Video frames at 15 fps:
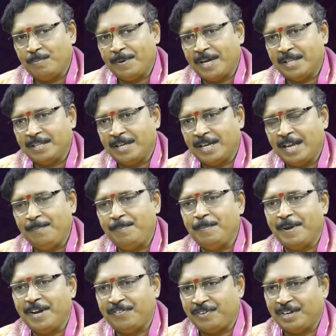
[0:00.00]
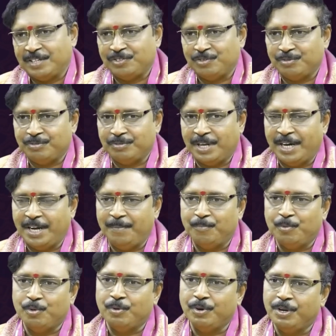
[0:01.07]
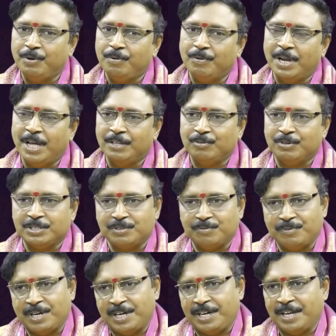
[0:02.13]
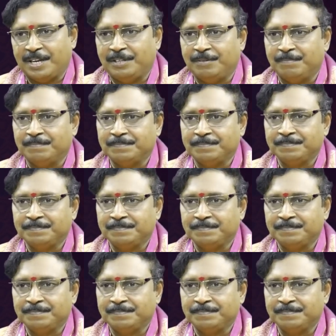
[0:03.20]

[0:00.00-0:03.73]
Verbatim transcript: పాదం కలిపి మేషరాశి అవుతుంది అంటే ముగ్గురికి కూడా దోషం ఉన్నట్టే అర్థం